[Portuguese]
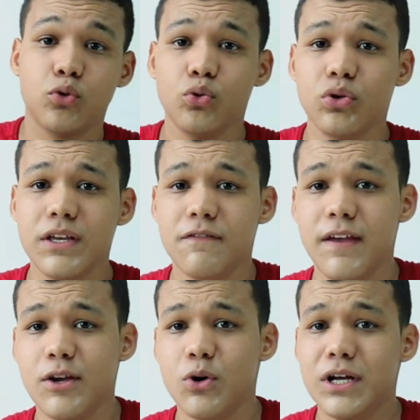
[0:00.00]
tudo que
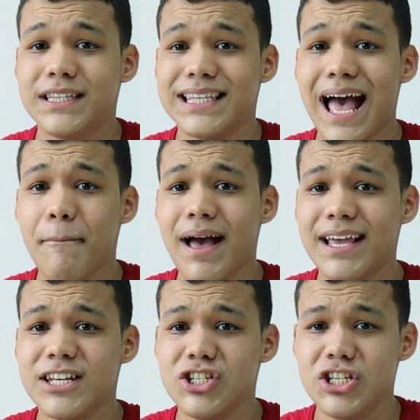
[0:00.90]
veio na
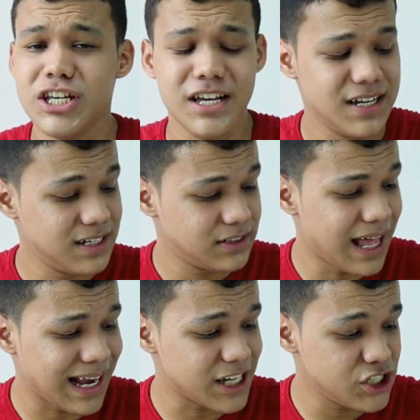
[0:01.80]
maquininha
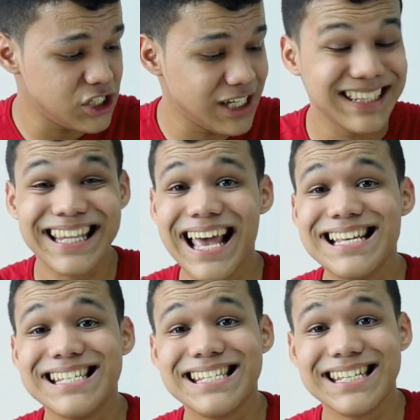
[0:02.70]
da caixinha da
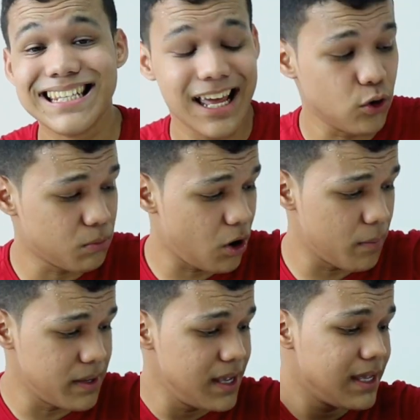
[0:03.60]
Estelo
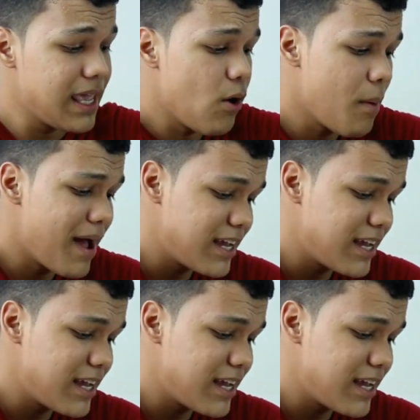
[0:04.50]
Mob, que é uma